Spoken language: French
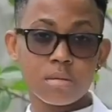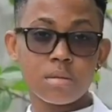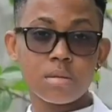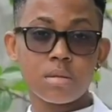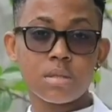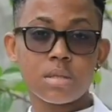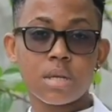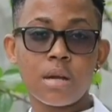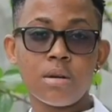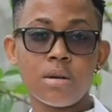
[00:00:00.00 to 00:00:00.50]

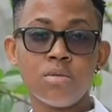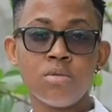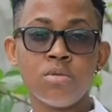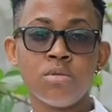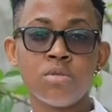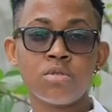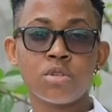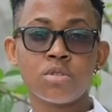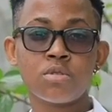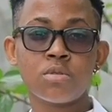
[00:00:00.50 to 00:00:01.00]
Salut,
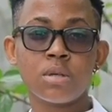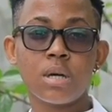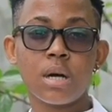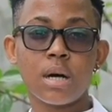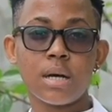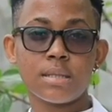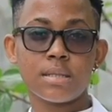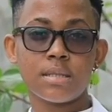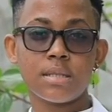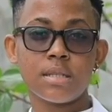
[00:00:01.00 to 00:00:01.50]
je suis
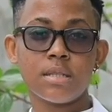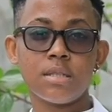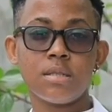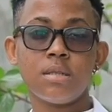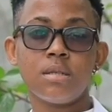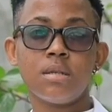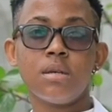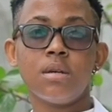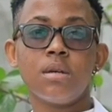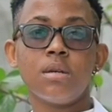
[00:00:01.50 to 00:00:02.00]
Grace
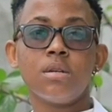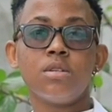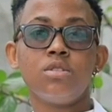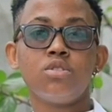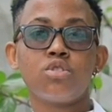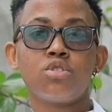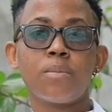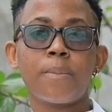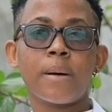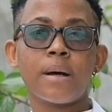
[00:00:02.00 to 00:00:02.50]

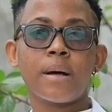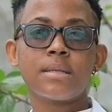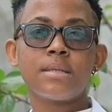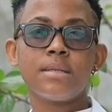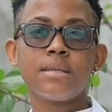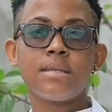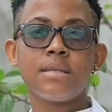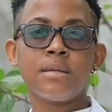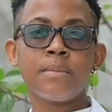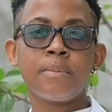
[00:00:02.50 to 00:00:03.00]
Je
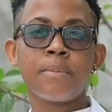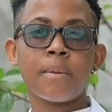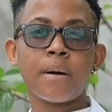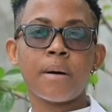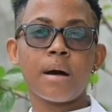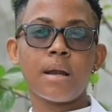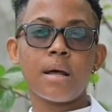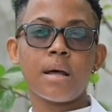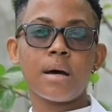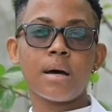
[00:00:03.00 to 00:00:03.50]
participe à
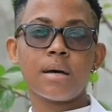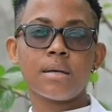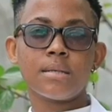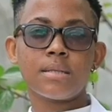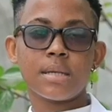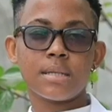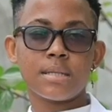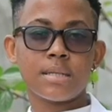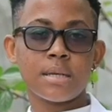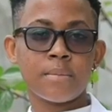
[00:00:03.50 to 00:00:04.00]
la
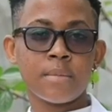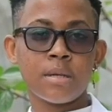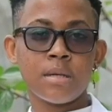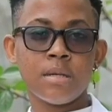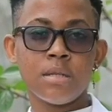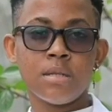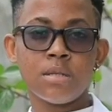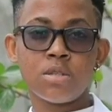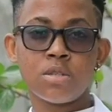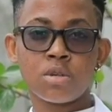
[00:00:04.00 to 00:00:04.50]
7e
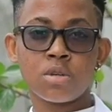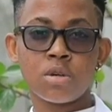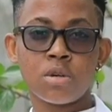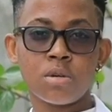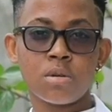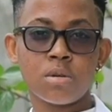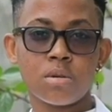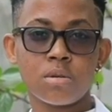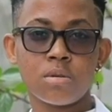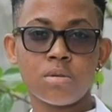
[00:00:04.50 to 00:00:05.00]
édition
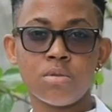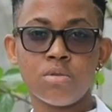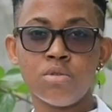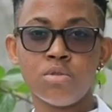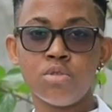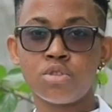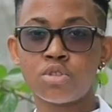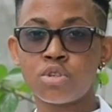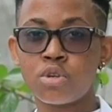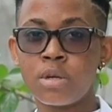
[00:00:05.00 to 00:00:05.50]
du
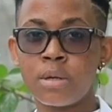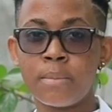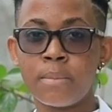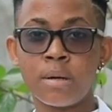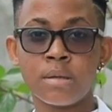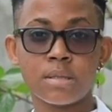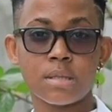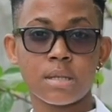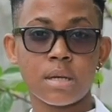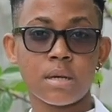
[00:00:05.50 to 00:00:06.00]
jeu
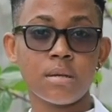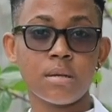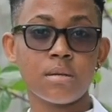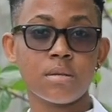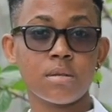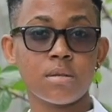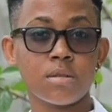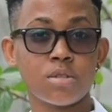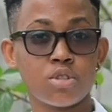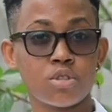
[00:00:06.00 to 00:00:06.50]
Ebanza.
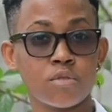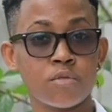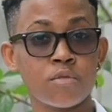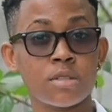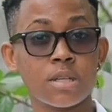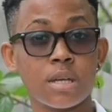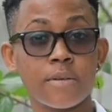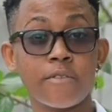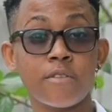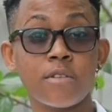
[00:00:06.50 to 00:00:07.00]
Je vous
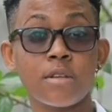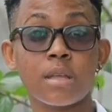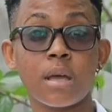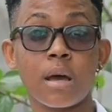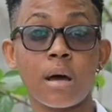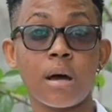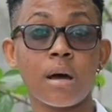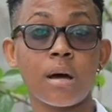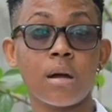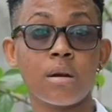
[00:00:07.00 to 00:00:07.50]
invite
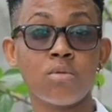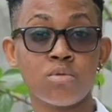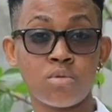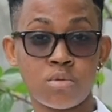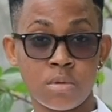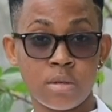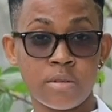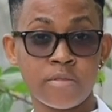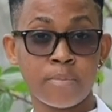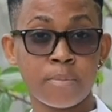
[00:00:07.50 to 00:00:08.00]
à nous
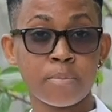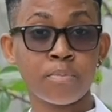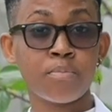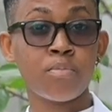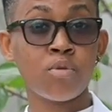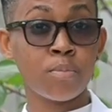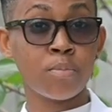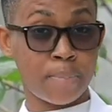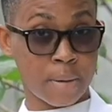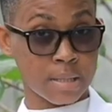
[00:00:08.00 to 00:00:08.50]
suivre, plus
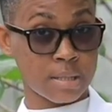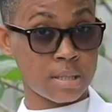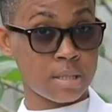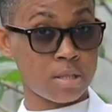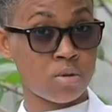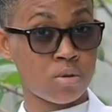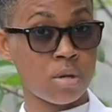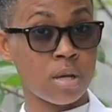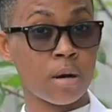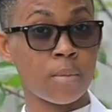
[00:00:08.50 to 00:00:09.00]

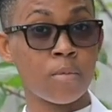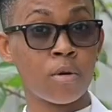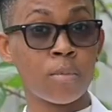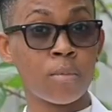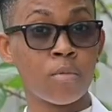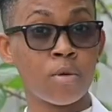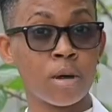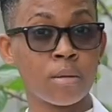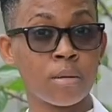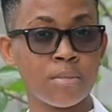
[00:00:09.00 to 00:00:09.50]
particulièrement moi.